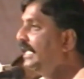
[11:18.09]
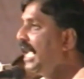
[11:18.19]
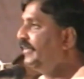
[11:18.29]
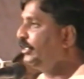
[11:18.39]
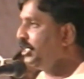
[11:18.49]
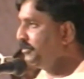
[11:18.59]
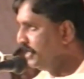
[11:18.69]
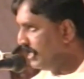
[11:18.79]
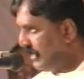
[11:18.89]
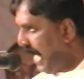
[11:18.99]

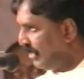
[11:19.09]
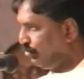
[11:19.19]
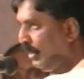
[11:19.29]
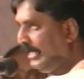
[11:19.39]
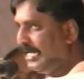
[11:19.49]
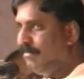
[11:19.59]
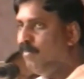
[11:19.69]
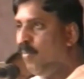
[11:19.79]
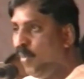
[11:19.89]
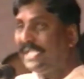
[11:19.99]
எல்லாவற்றையும் நான் சொல்கிற
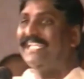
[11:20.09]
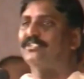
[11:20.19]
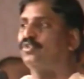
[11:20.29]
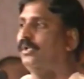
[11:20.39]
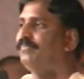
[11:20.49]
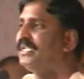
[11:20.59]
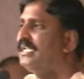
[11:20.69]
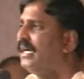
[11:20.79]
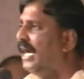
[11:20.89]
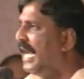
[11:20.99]
முறையில் சொல்
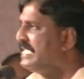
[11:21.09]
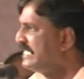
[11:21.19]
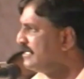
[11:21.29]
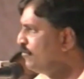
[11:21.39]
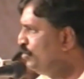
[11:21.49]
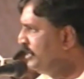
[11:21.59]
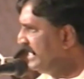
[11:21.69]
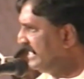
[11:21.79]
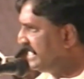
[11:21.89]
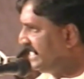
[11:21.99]
ஆயிரம்
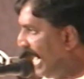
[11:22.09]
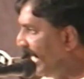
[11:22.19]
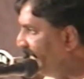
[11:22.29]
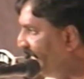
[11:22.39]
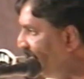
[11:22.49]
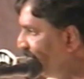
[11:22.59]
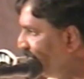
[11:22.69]
உண்டுங்கு ஜாதி